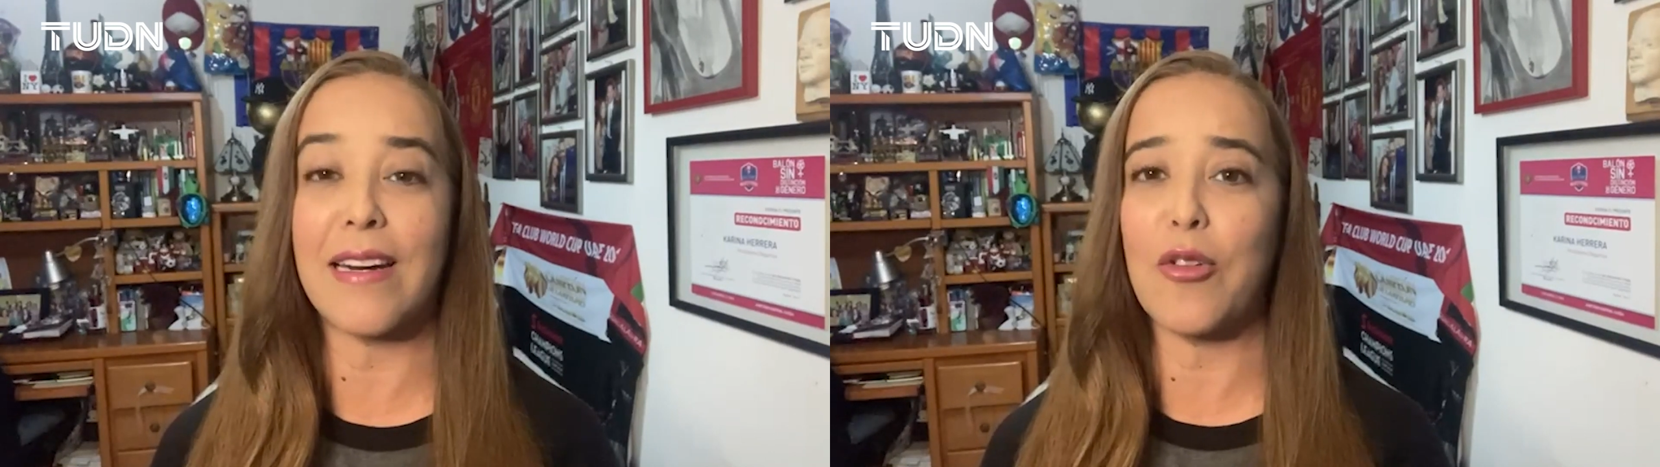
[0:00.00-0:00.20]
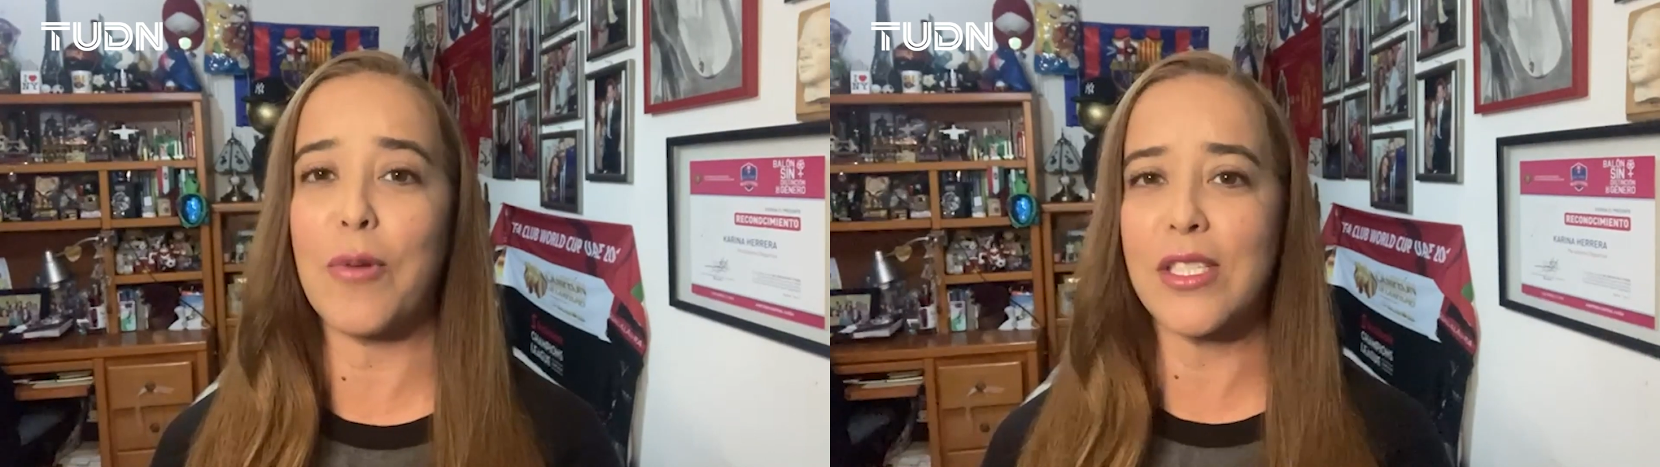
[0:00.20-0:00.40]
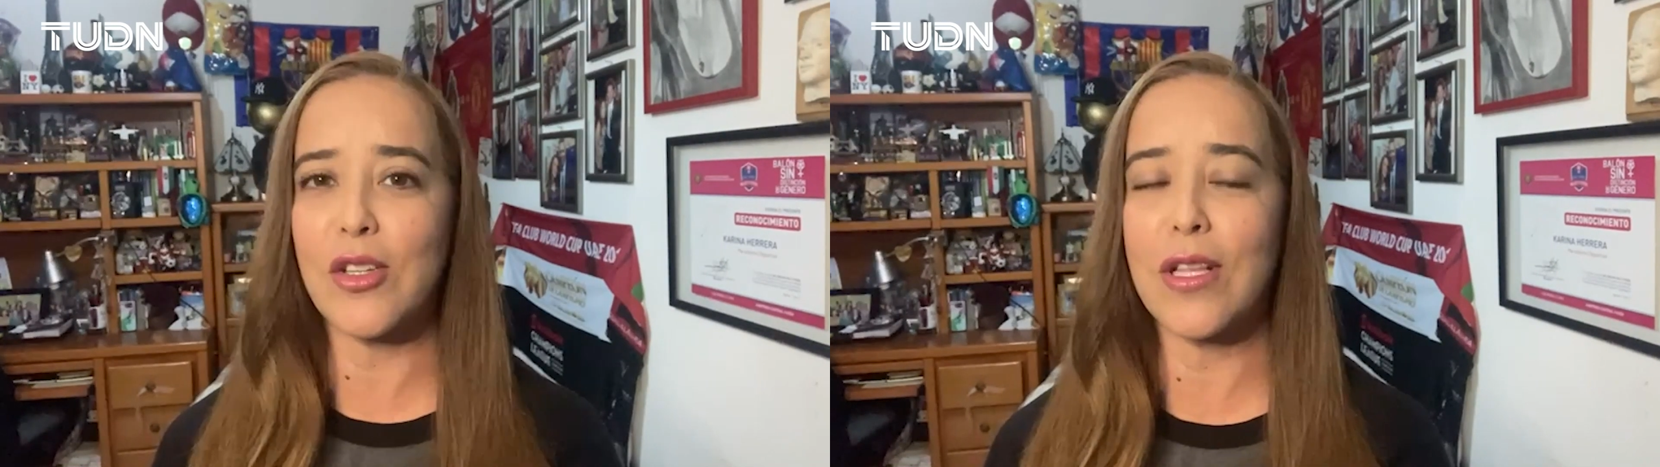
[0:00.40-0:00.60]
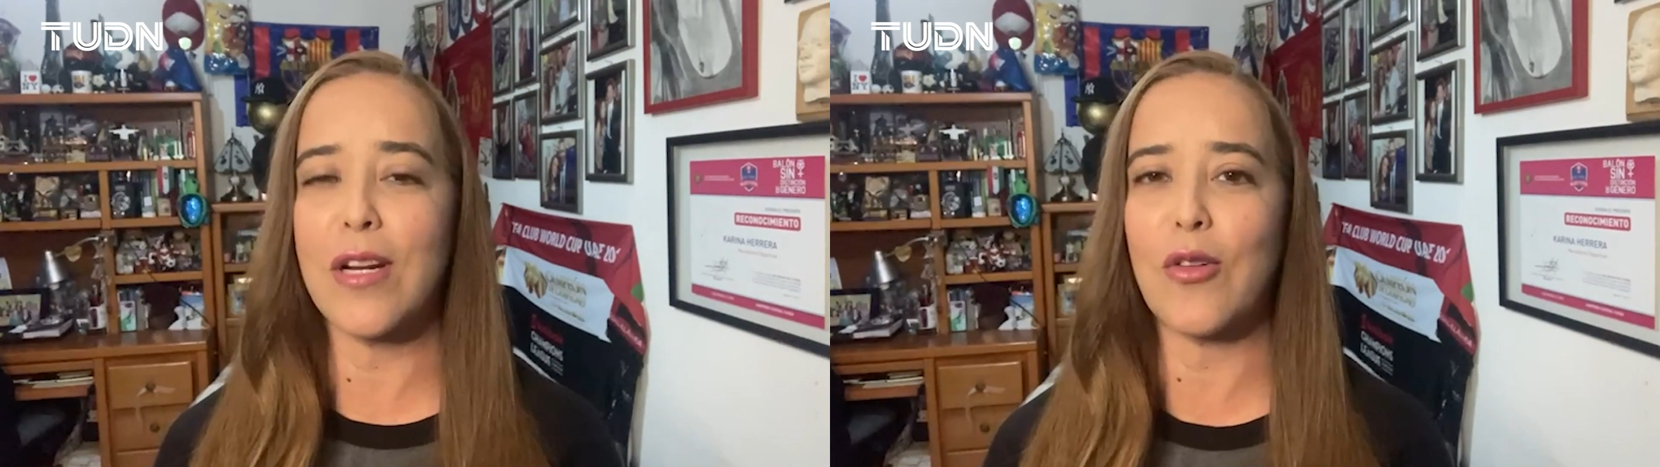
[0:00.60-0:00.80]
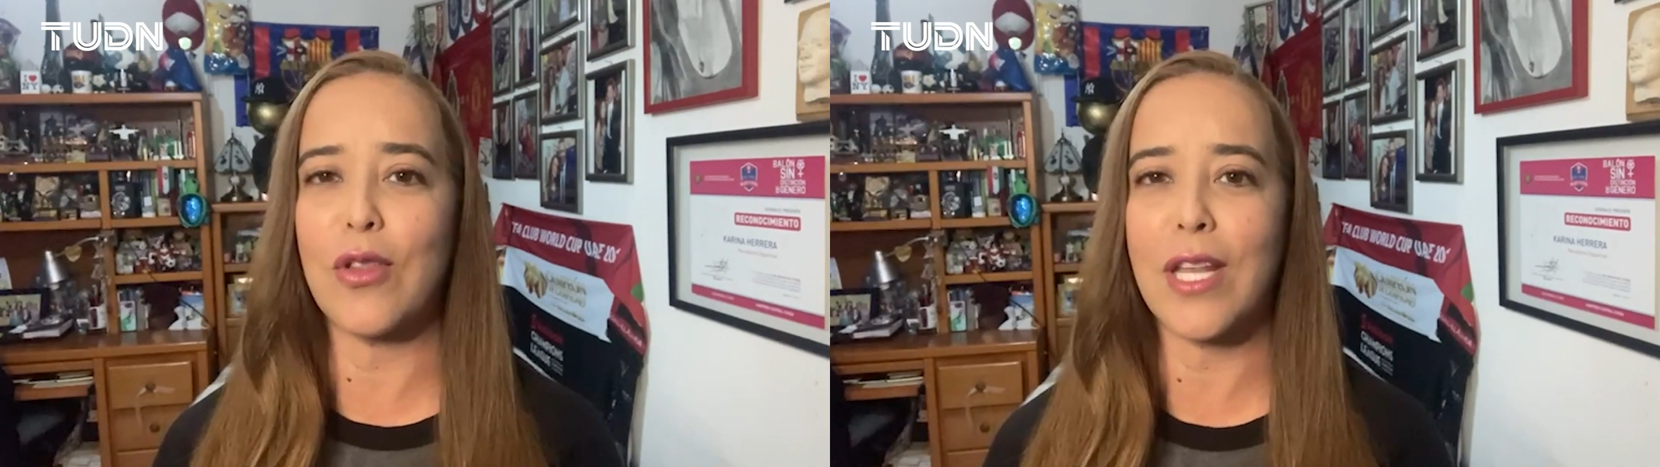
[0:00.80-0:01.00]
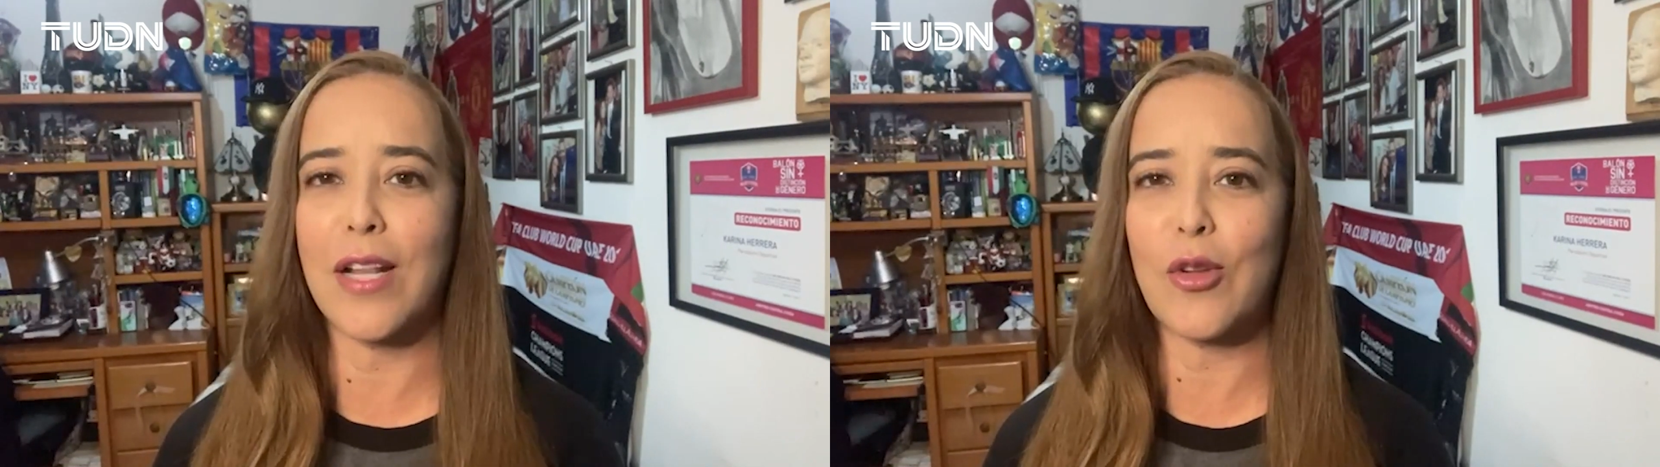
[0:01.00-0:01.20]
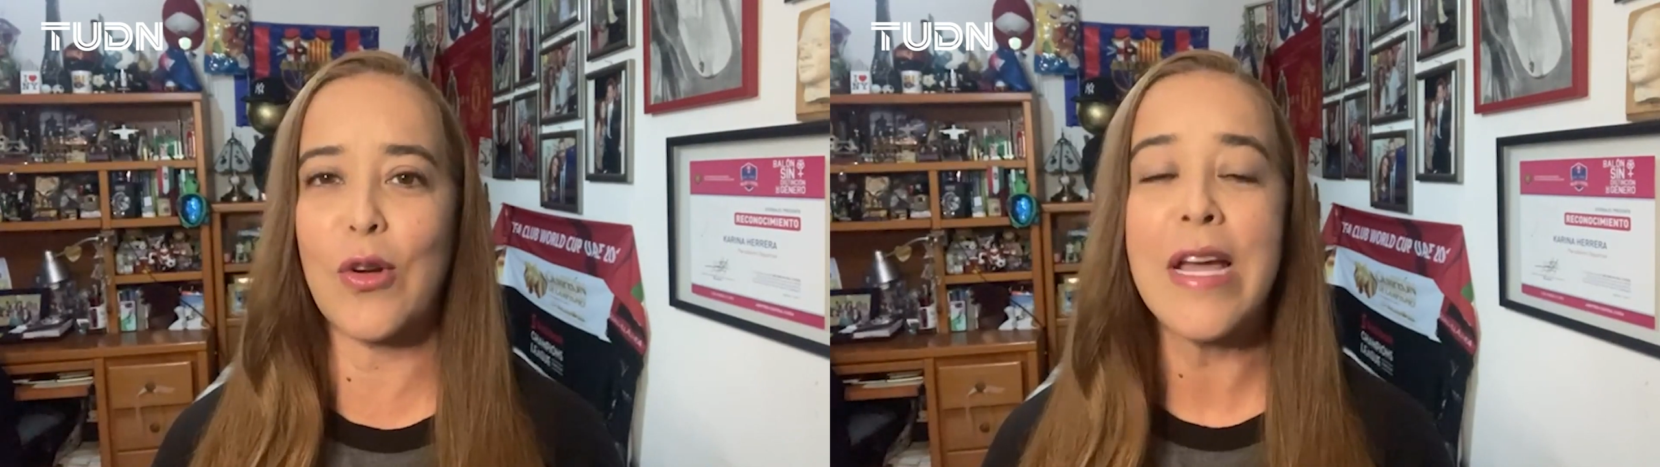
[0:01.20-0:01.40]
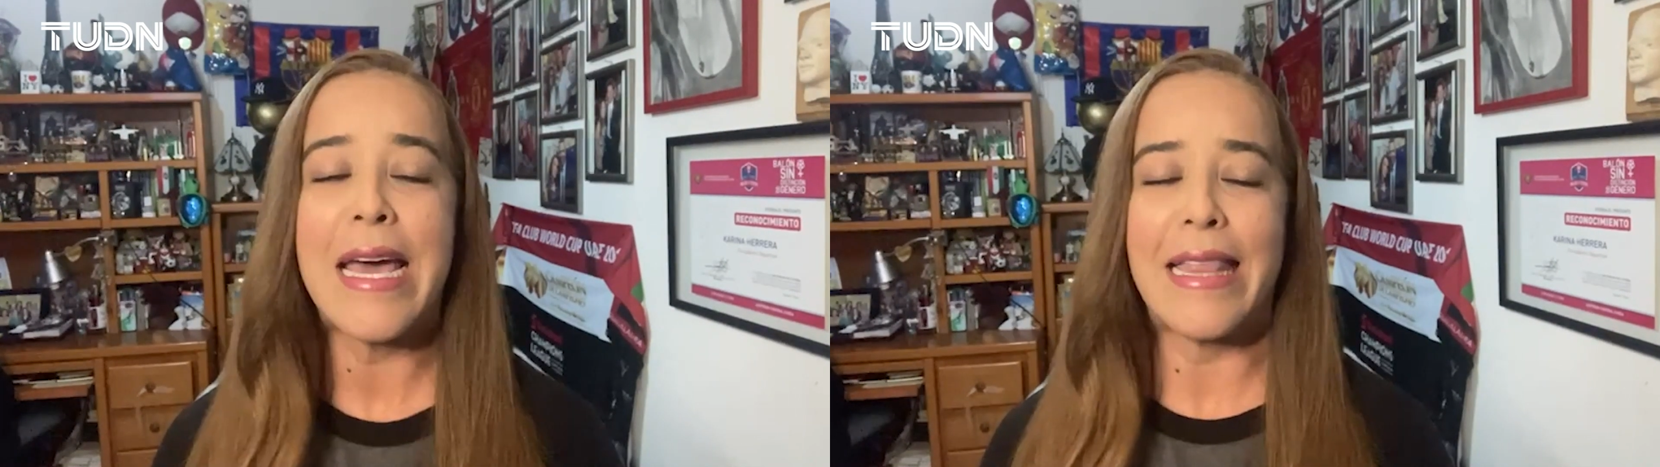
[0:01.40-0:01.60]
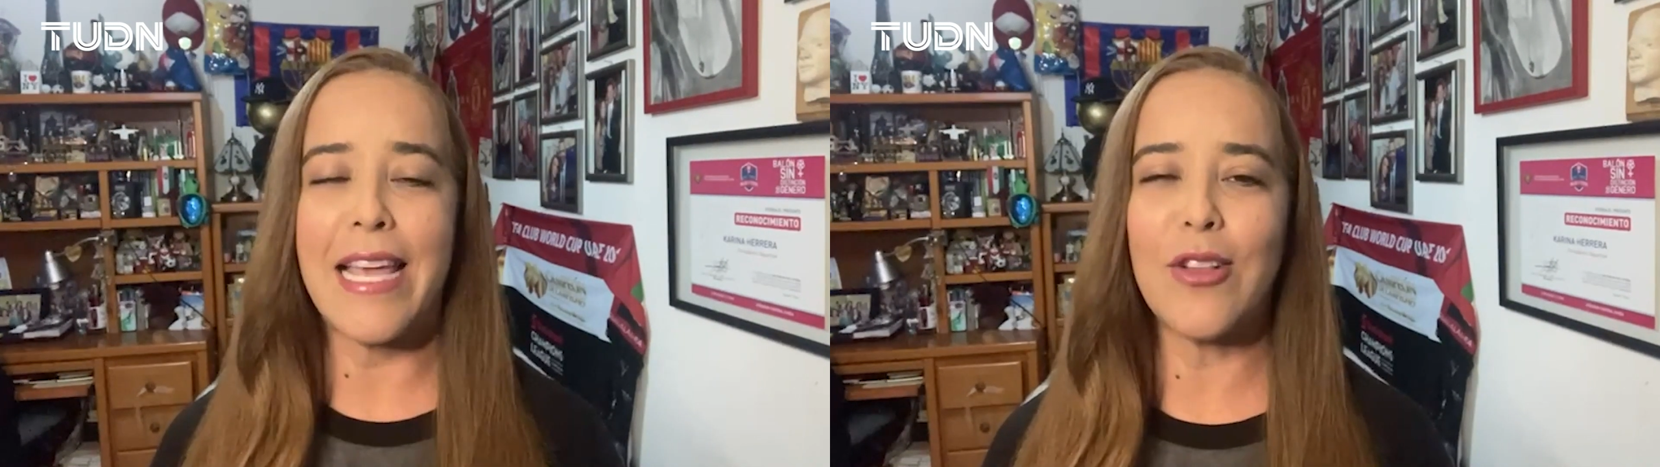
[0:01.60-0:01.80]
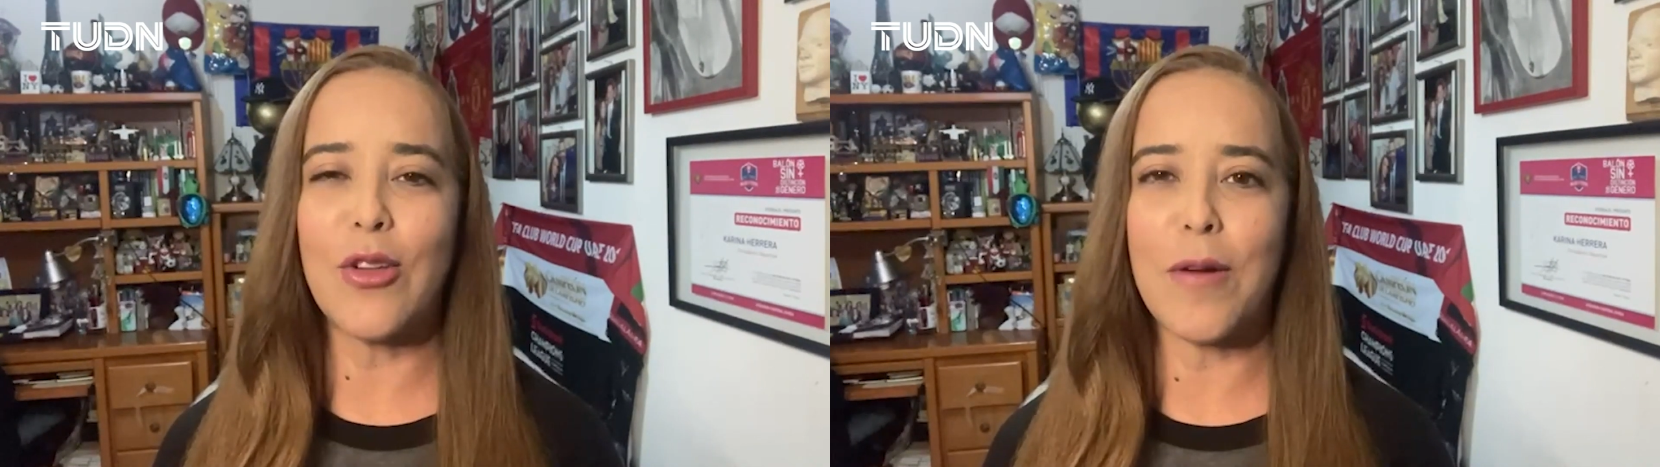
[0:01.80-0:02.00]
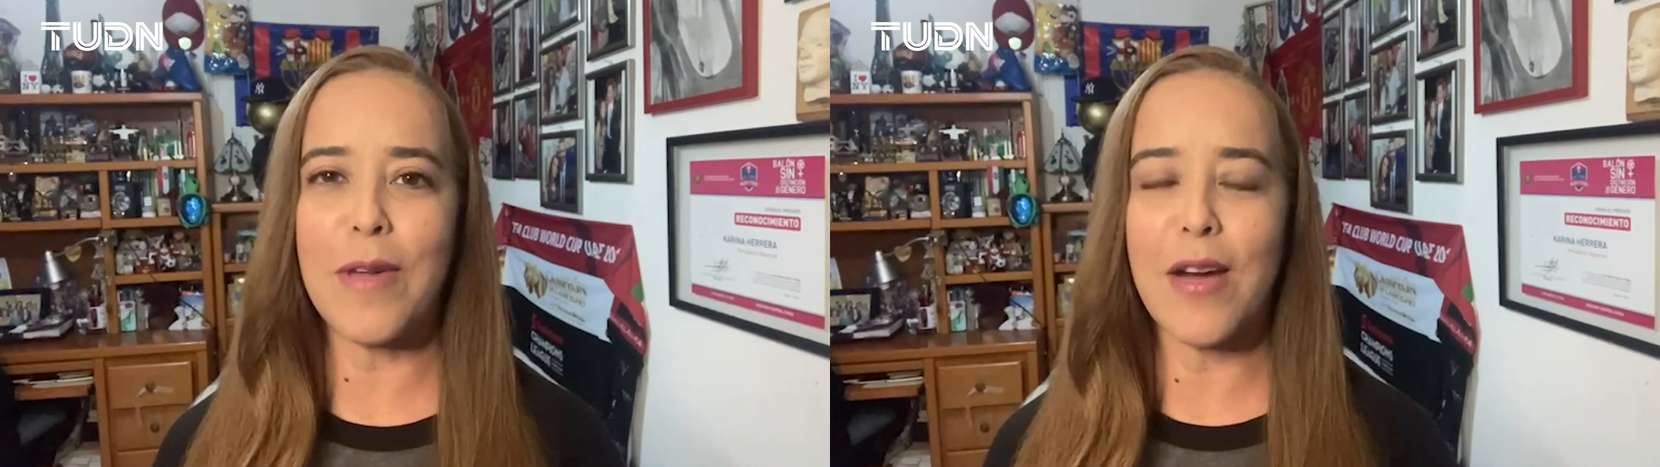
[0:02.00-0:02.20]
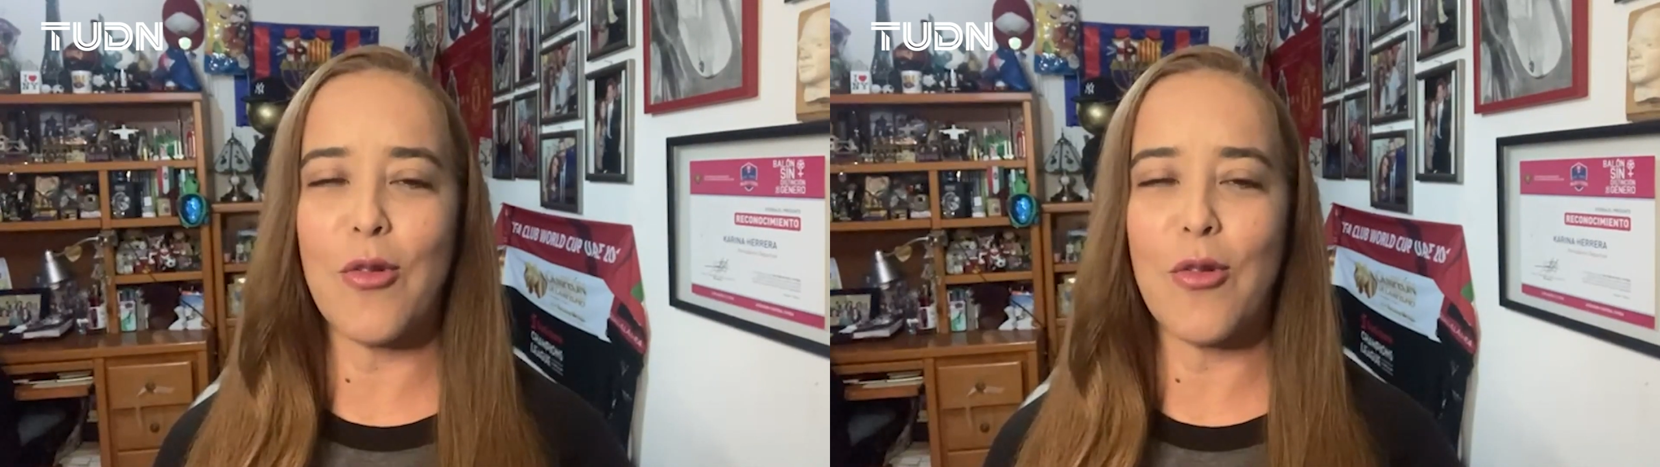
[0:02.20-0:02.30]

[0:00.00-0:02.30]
renovación del contrato del todavía